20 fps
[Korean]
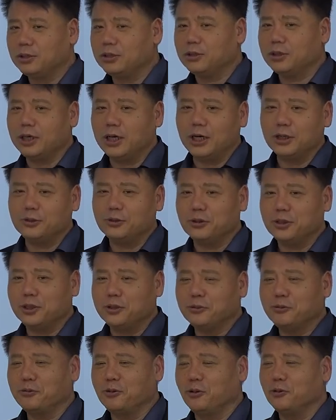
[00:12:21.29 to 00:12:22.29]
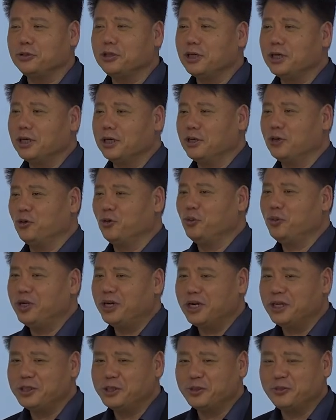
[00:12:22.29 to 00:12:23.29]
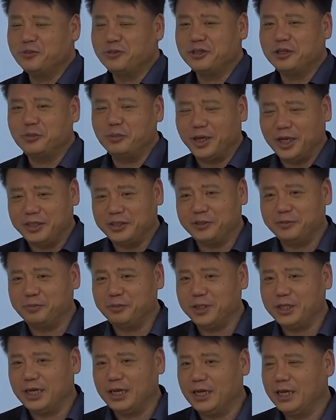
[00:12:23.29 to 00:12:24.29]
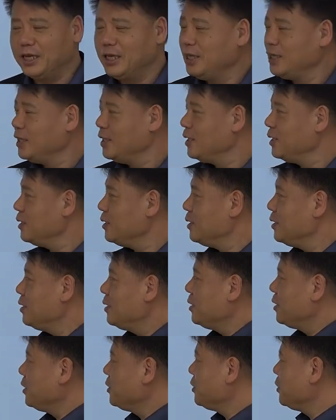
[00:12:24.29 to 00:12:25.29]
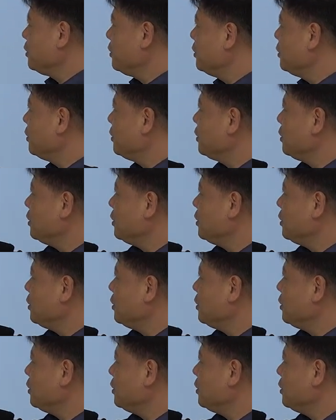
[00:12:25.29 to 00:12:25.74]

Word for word: 이렇게 합격해놓고 어디 갈까 고민하는 친구들이 많습니다. 아, 그래서